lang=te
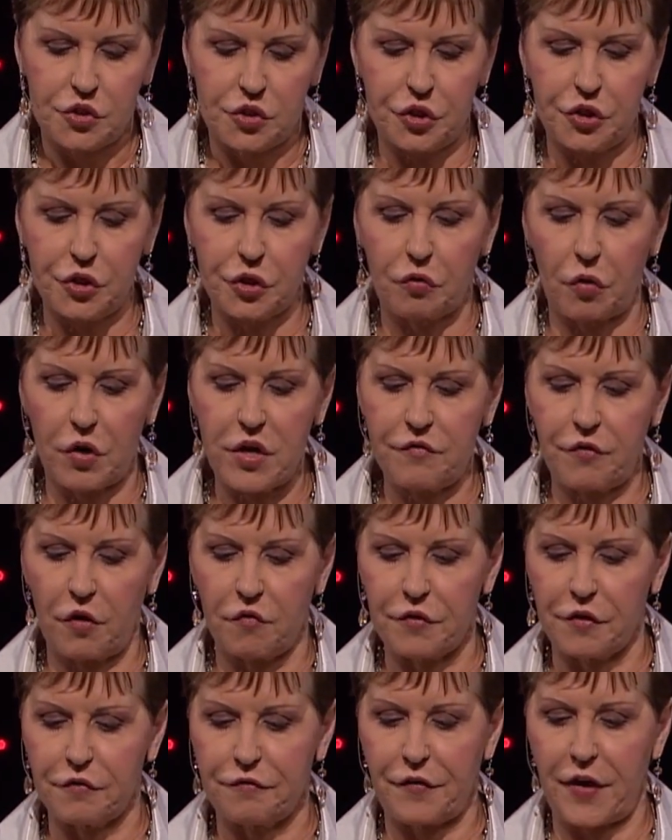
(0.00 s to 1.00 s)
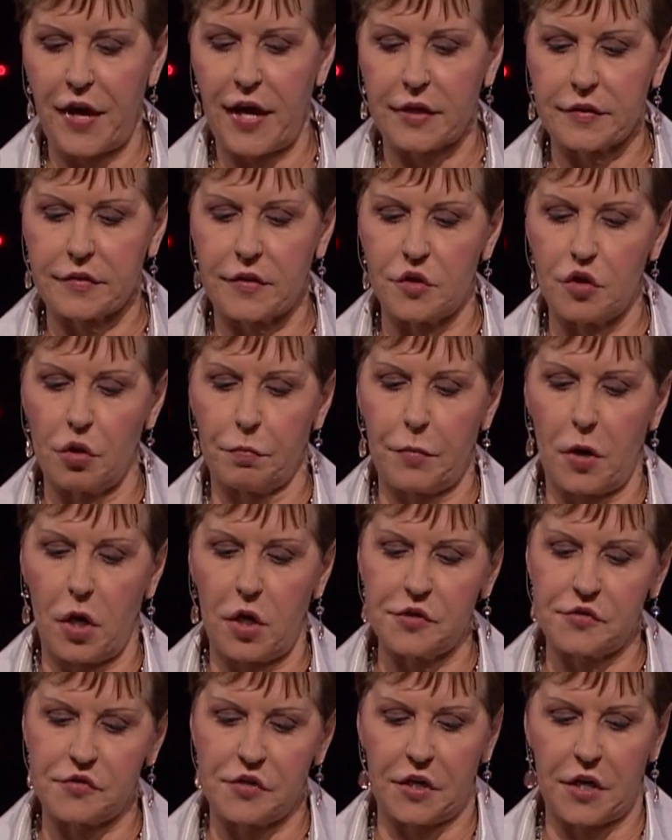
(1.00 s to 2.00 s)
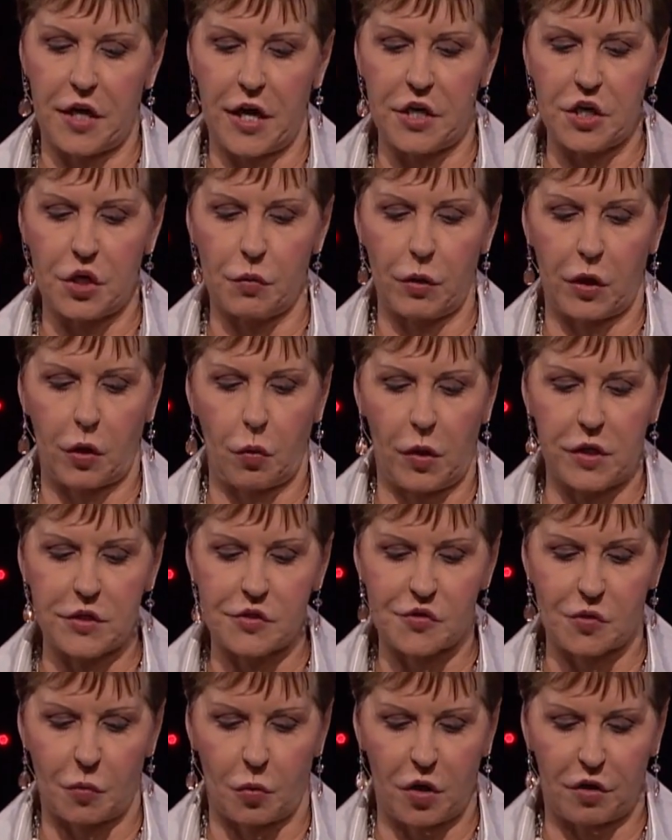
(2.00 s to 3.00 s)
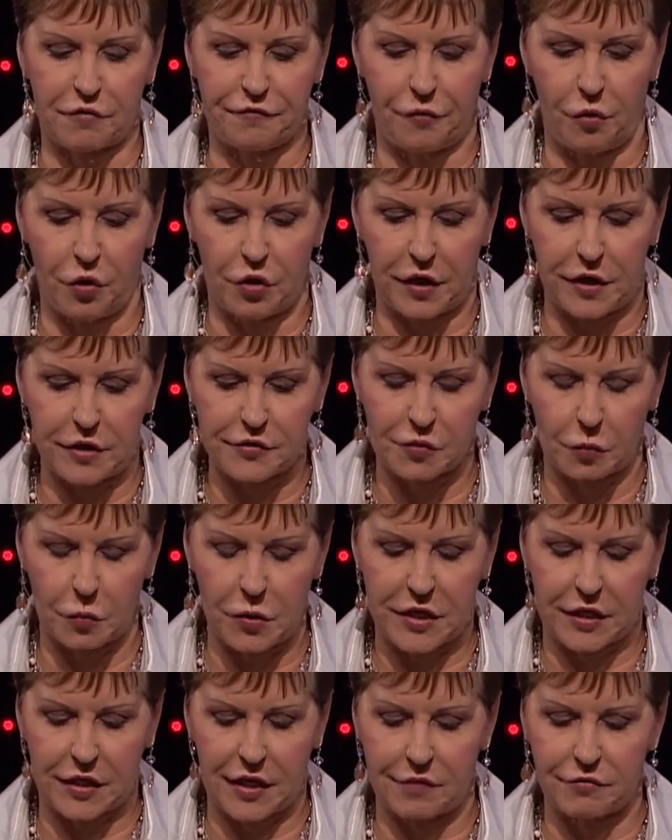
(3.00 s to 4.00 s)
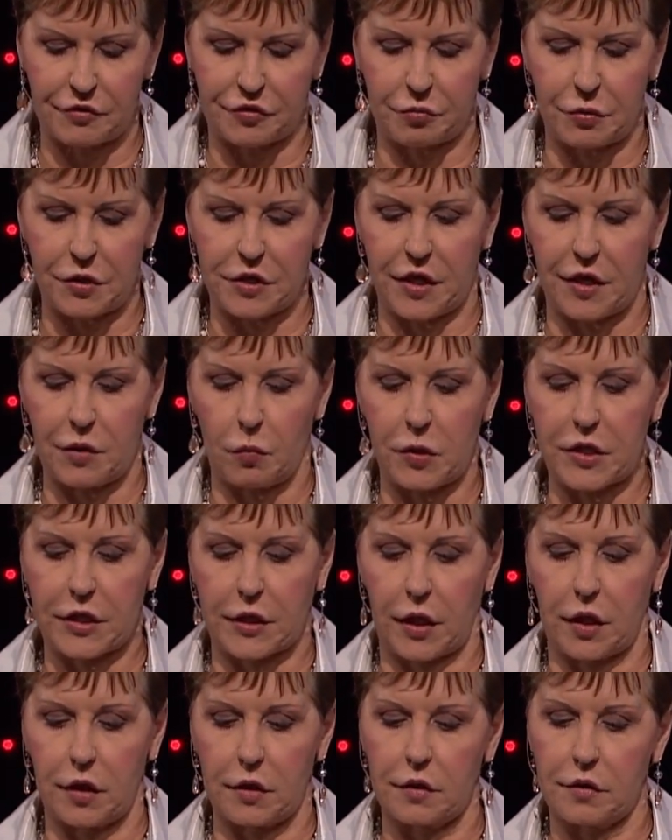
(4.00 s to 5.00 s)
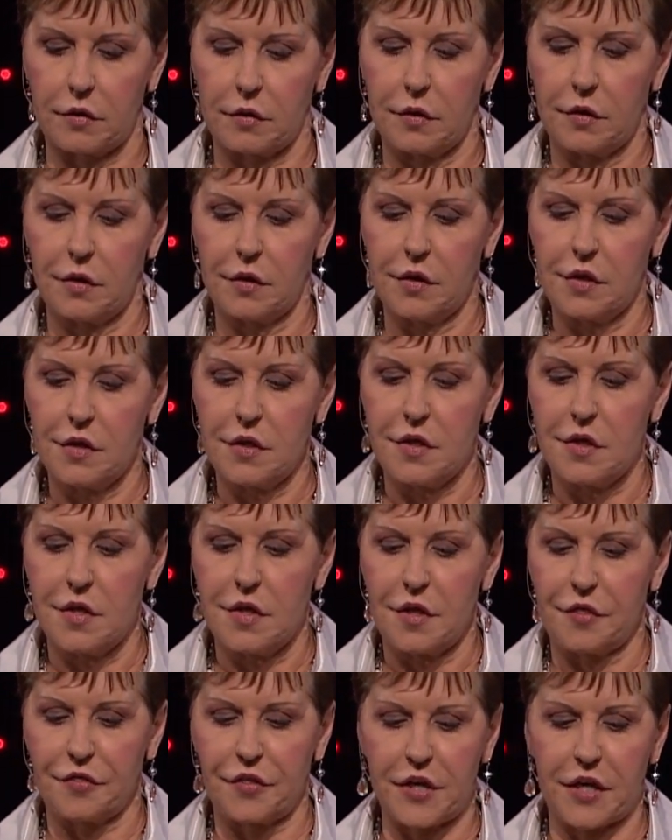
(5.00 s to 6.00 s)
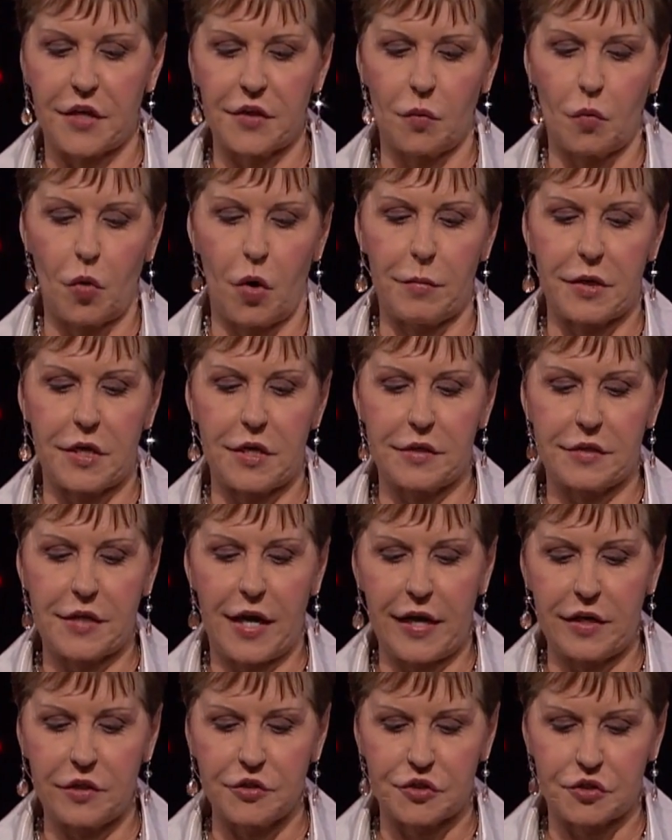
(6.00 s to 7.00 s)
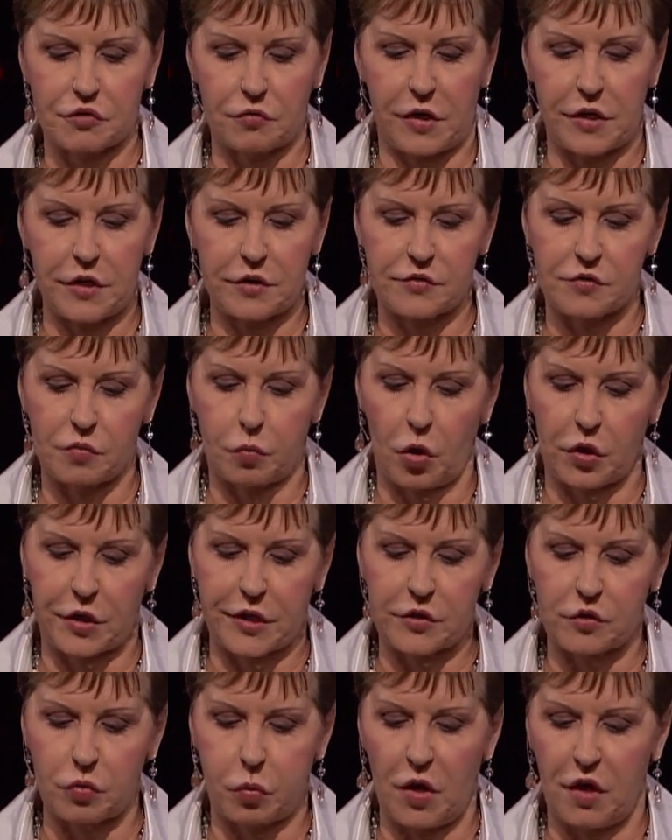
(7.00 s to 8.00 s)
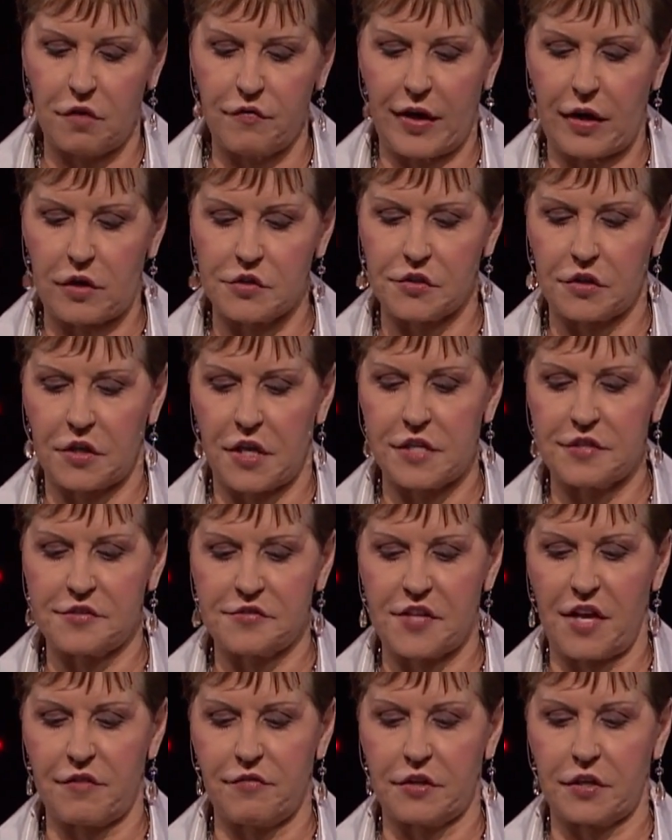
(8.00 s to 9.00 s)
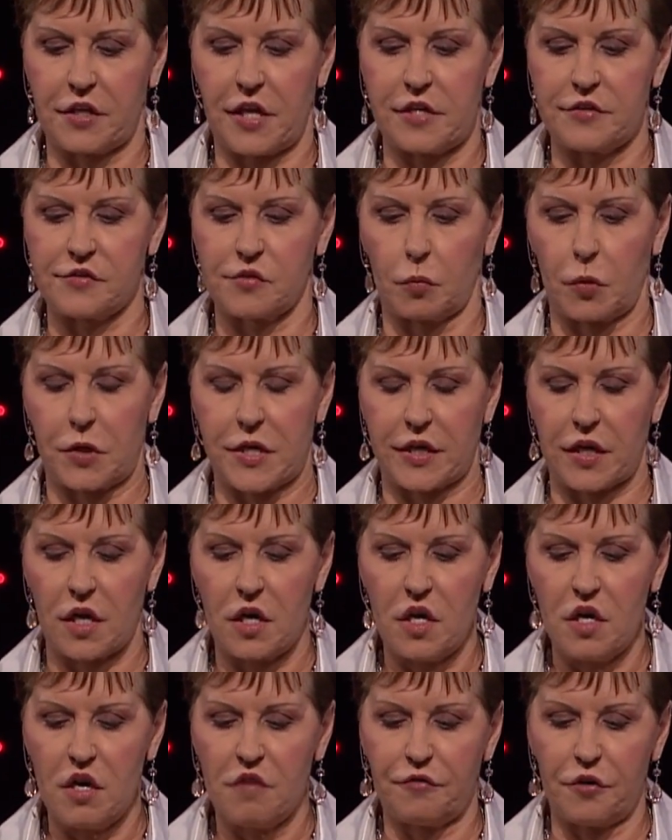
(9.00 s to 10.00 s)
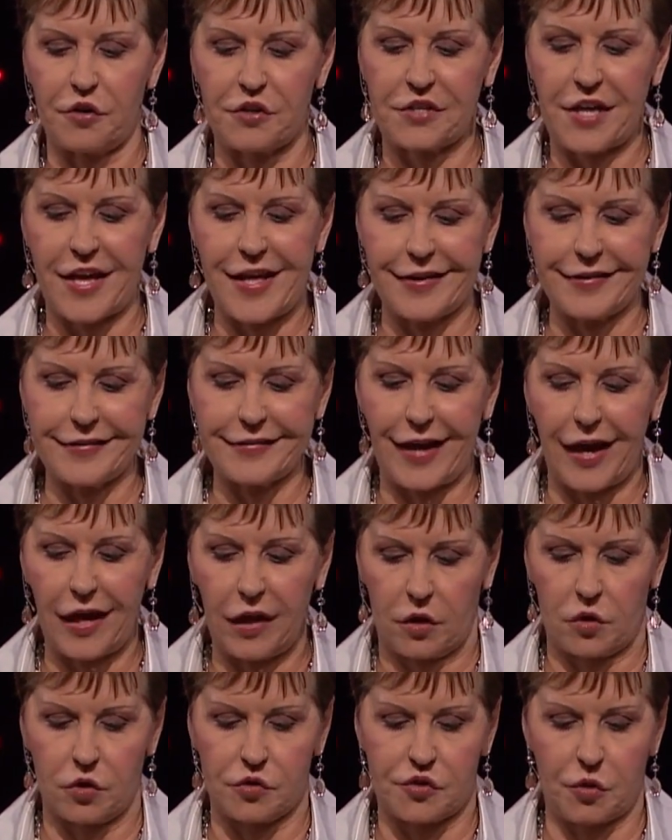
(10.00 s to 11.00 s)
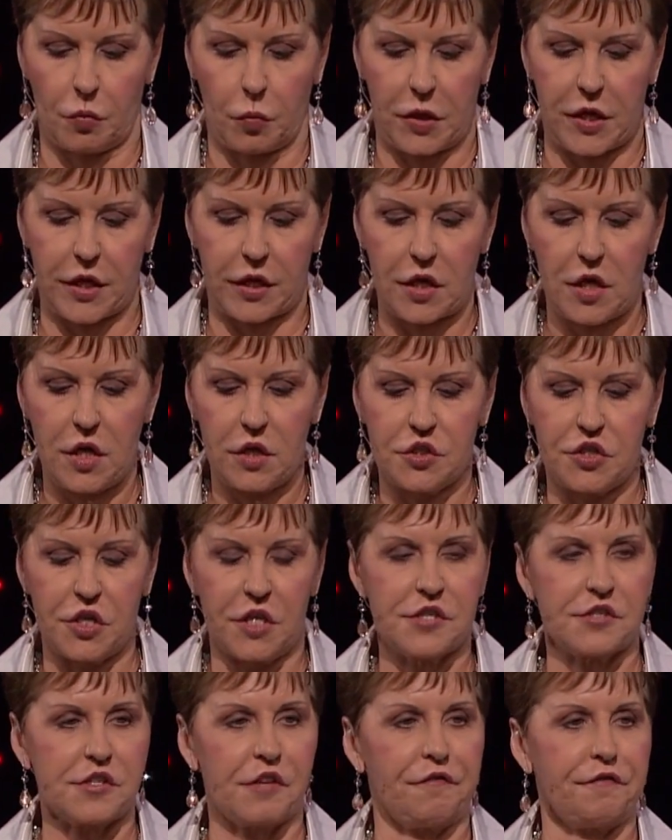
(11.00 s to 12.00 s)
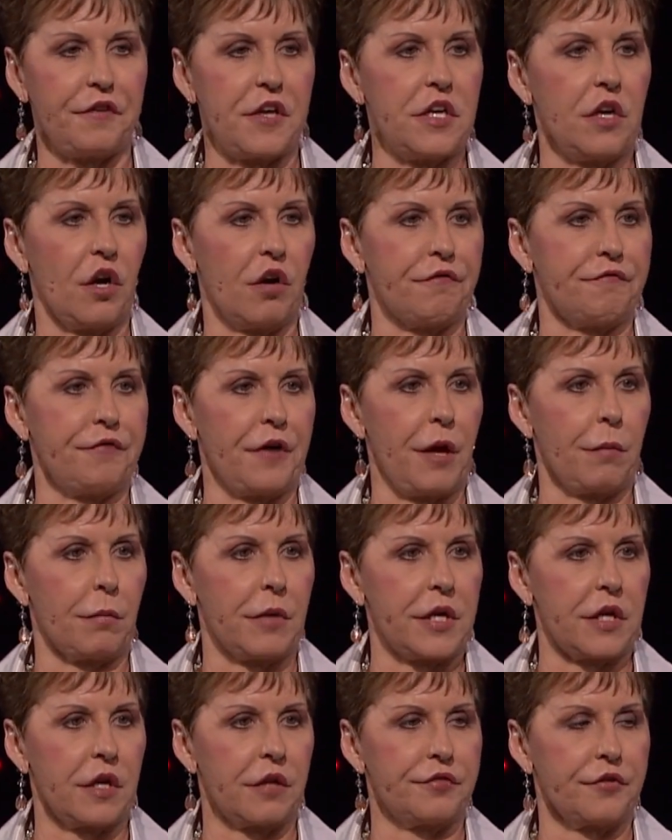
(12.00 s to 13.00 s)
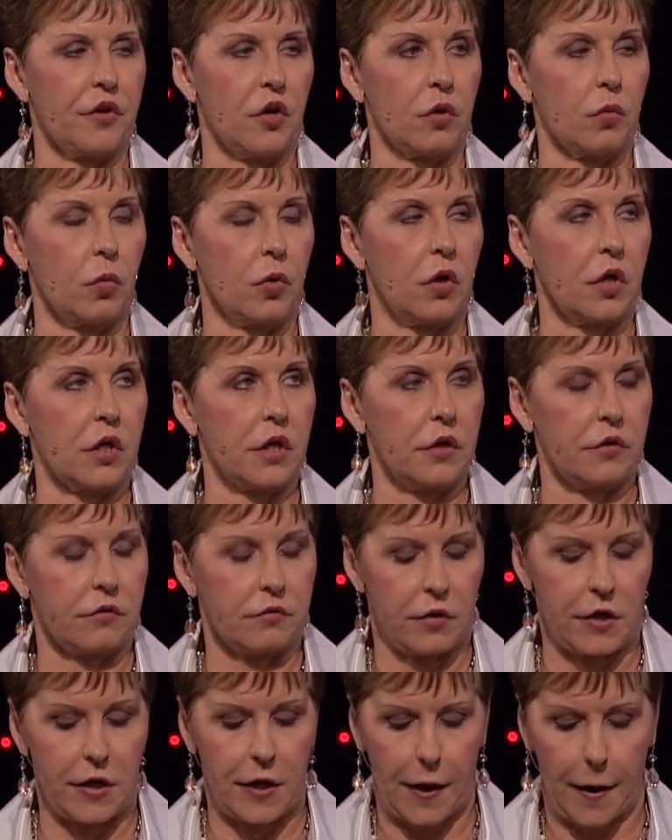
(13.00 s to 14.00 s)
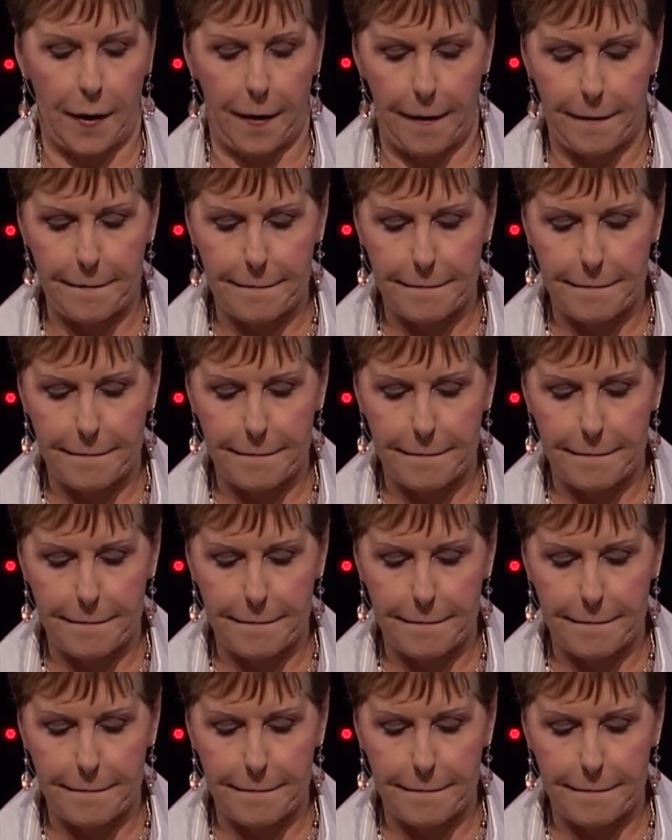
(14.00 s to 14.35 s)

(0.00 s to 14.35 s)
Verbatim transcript: నాలుగు రోజులు పనిచేసి వారంలో మూడు రోజుల వీకెండ్ కోసం అడిగితే బాస్ కాదన్నారని విని దుఃఖపడుతున్నారా అయితే డైవ్ స్టేట్స్లో వారంలోని ఏడు రోజులు రోజుకు పన్నెండు గంటల కేవలం పది డాలర్లకే థర్డ్ వరల్డ్ కంట్రీలో నివసించే తన ఫ్యామిలీ కోసం